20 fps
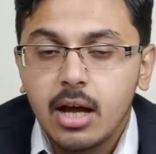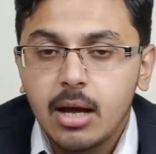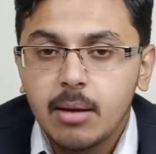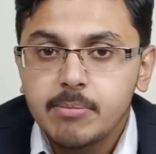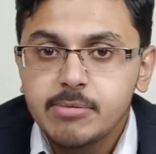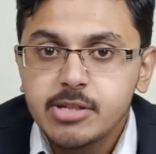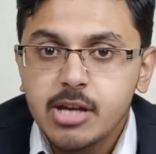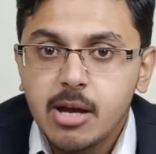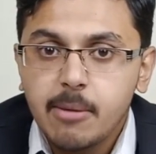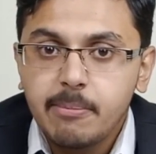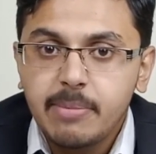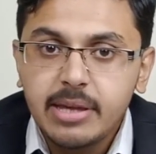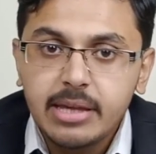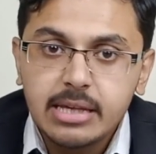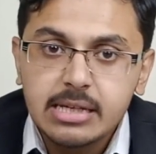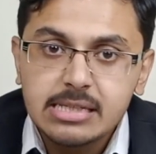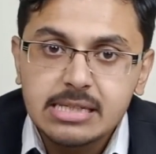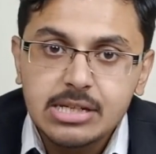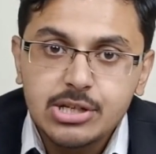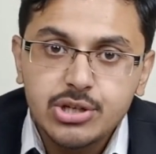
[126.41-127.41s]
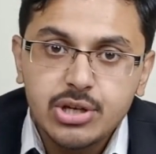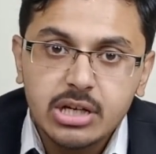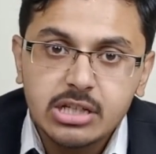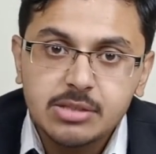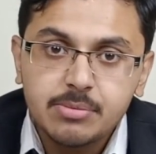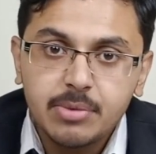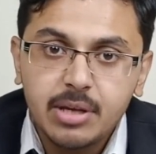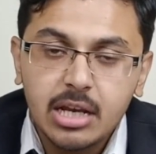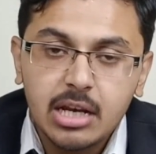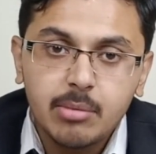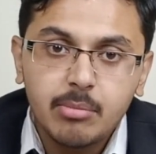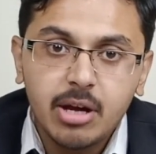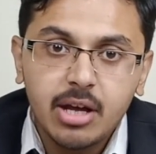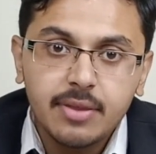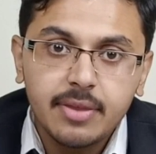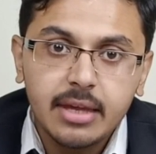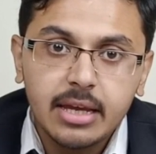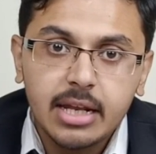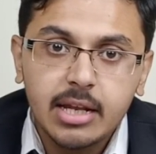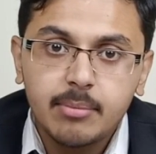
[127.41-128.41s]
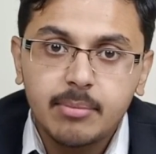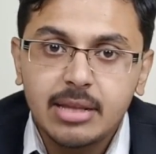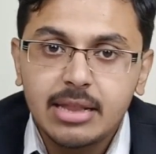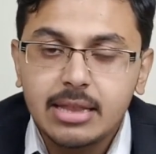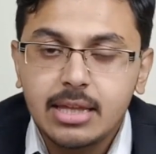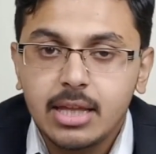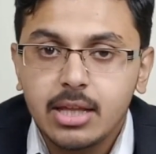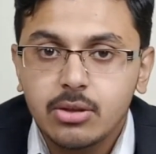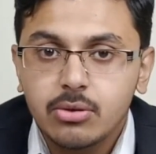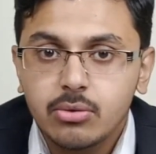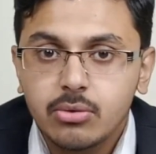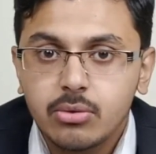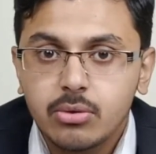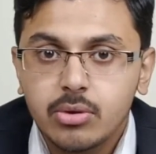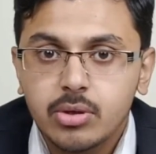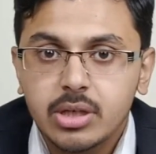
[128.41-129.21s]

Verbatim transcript: अब जब भी किसी शख्स में ये लमात देखने मिलती हैं तो